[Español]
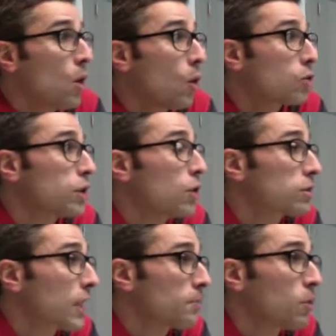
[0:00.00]
o los
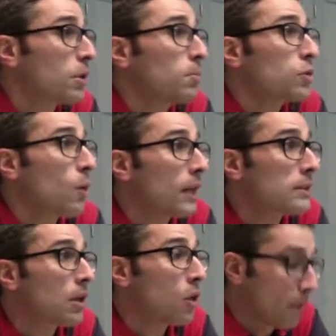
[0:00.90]
tiros tras bote, pues igual ha
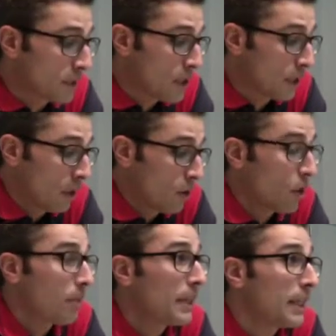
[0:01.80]
estado algo más acertado de
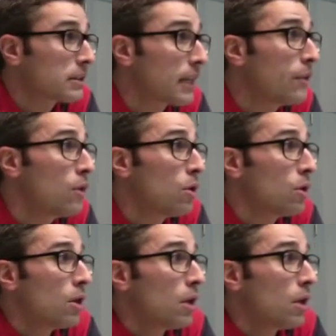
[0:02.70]
lo que venía estando.